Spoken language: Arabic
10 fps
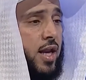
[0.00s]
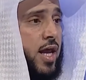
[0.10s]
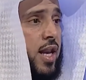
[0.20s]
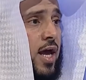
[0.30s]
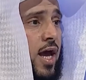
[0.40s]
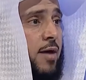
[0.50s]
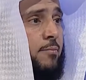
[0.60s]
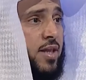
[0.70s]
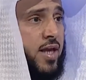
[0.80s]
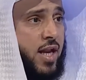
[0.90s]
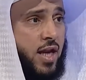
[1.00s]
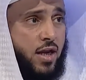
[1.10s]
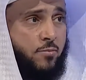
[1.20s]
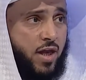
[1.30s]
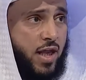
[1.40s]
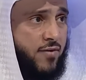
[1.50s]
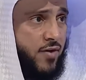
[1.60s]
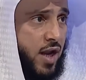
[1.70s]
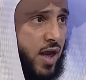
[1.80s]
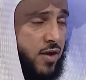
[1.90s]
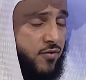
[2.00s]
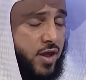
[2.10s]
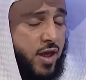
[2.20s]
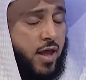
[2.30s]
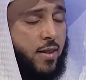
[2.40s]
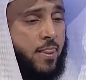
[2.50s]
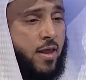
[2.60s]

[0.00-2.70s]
لأن عامة أهل العلم خلافا للحنفية